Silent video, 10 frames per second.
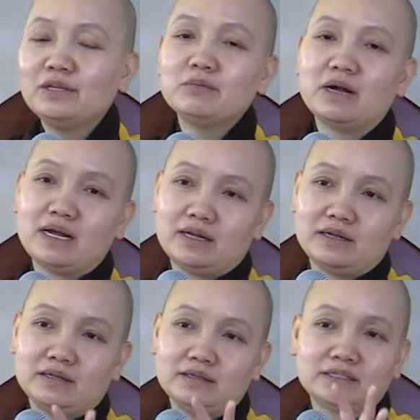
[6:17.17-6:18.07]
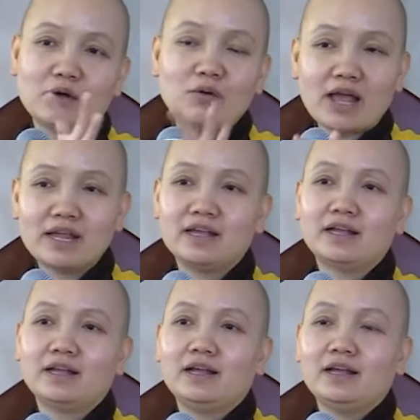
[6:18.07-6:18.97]
Nhưng mà sau này
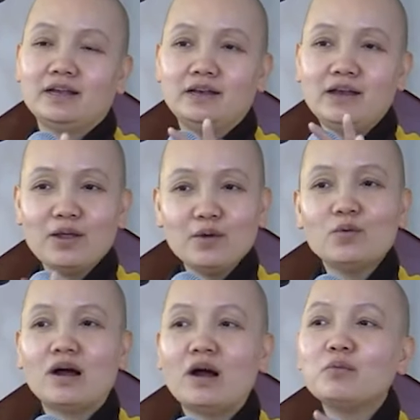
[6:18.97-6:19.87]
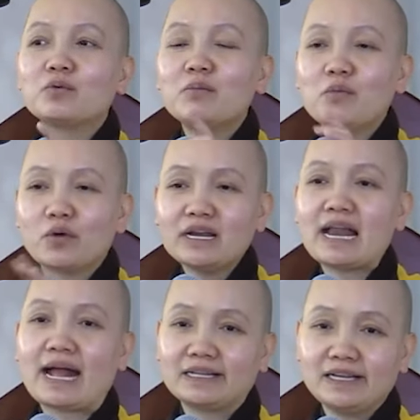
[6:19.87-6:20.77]
nếu ông có một cái
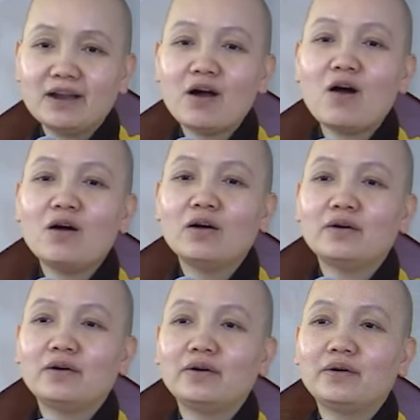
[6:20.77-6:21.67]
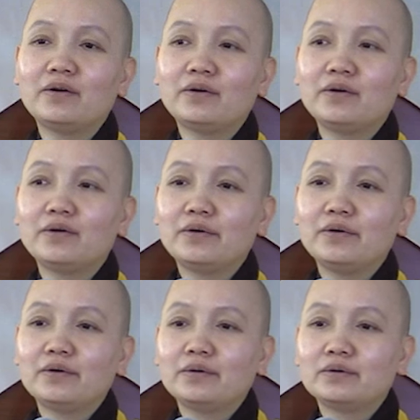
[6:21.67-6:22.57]
nạn gì đó,
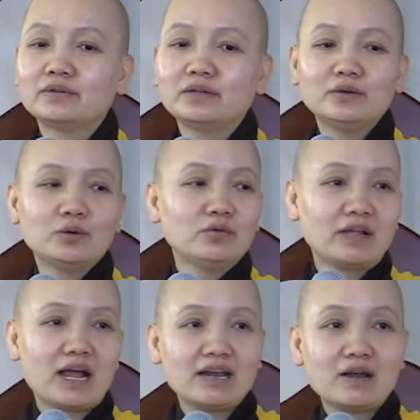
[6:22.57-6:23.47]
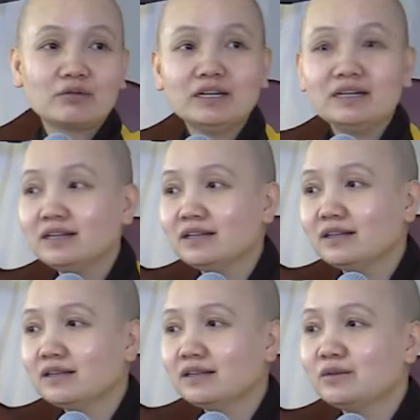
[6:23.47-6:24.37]
cho nên quý vị hay đọc
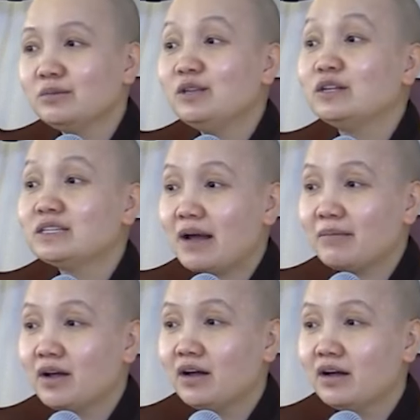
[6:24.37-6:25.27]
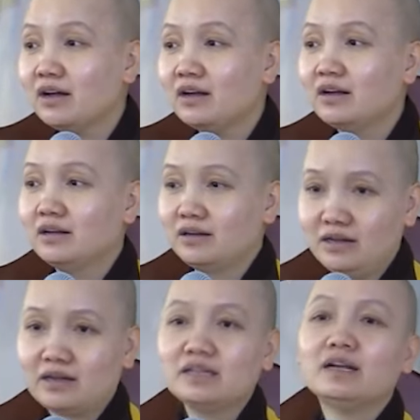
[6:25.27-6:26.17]
kinh từ Bi Thủy Sám đó,
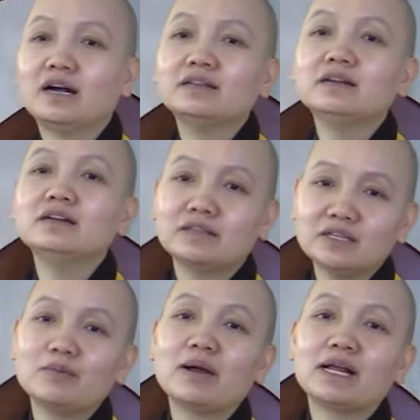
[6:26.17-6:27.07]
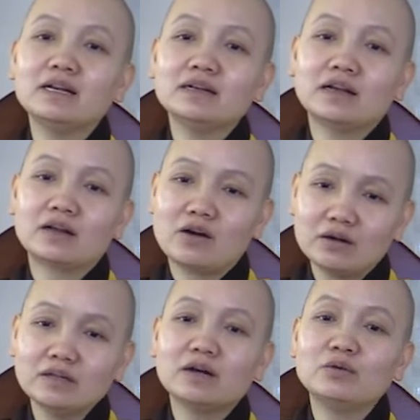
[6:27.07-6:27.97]
là cái dẫn chứng là từ bài kinh là
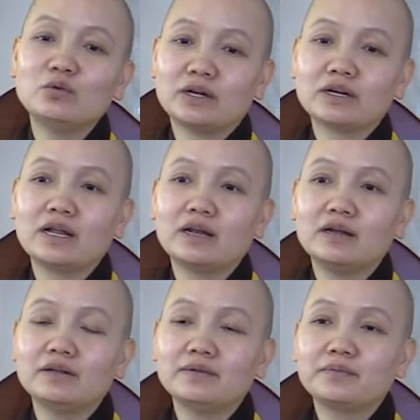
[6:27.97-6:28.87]
có cái câu chuyện này đó,